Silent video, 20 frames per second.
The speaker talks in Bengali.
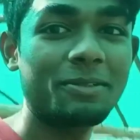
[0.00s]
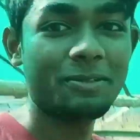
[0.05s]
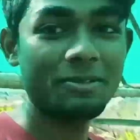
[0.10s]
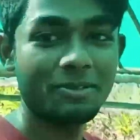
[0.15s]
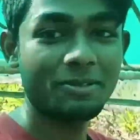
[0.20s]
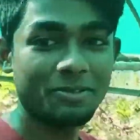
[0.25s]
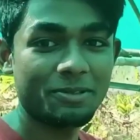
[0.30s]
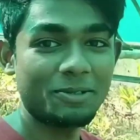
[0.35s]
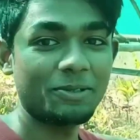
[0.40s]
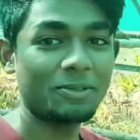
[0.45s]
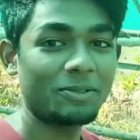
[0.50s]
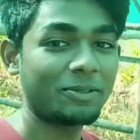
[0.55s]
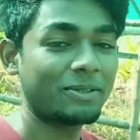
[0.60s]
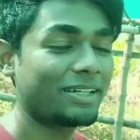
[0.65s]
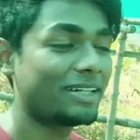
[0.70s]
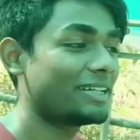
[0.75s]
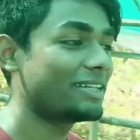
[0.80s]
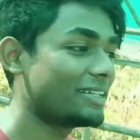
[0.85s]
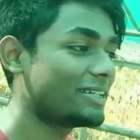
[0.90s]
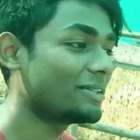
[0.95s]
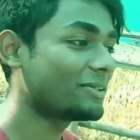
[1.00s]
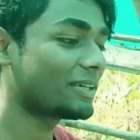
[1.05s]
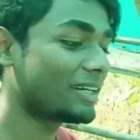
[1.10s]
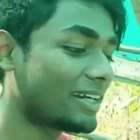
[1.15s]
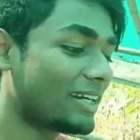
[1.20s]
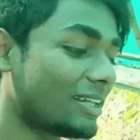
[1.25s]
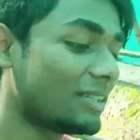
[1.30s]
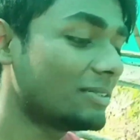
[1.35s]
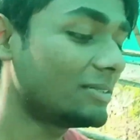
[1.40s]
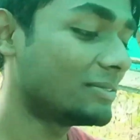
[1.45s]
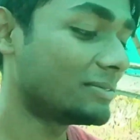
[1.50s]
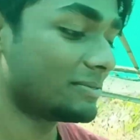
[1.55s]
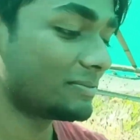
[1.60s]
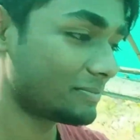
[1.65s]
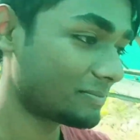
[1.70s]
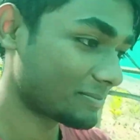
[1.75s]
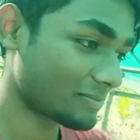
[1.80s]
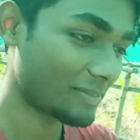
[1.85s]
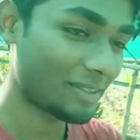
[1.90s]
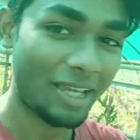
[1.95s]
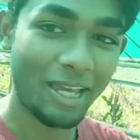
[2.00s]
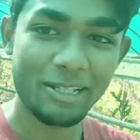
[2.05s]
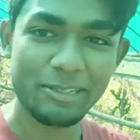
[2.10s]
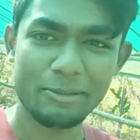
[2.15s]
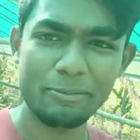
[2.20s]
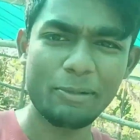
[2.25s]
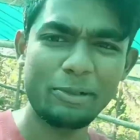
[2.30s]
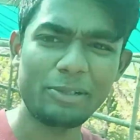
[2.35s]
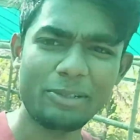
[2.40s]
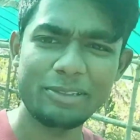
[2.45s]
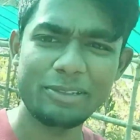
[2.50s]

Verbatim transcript: সো এই হয়ে গেল এক্সপ্লোর